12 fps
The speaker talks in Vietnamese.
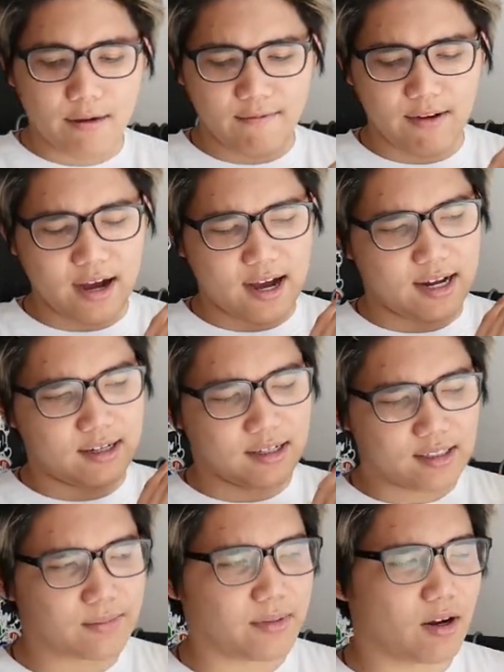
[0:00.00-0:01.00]
Và thật
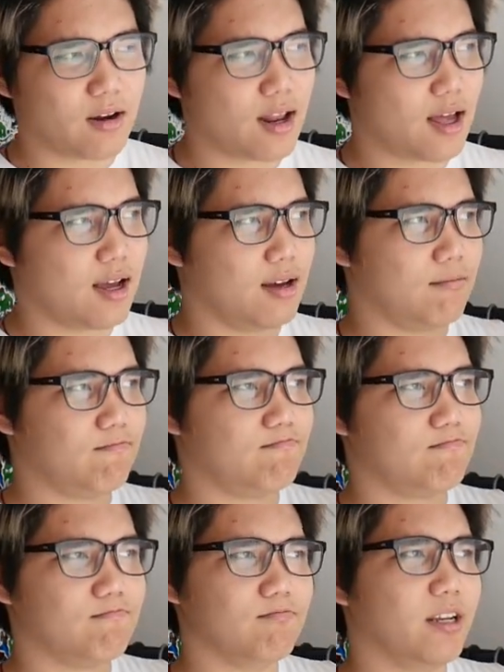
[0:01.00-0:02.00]
sự mà nói là
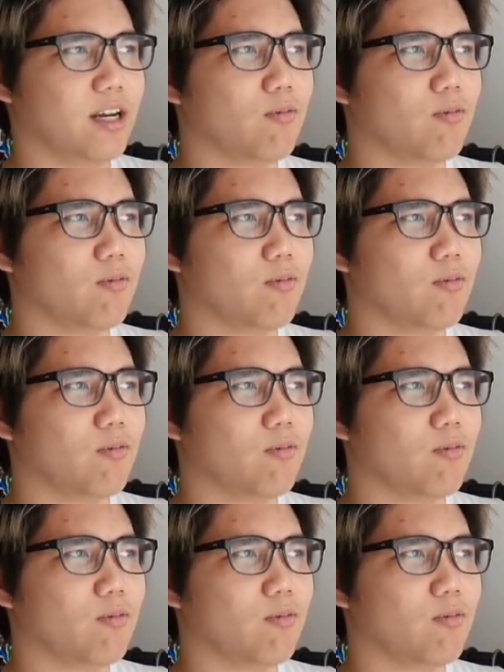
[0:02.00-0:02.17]
mình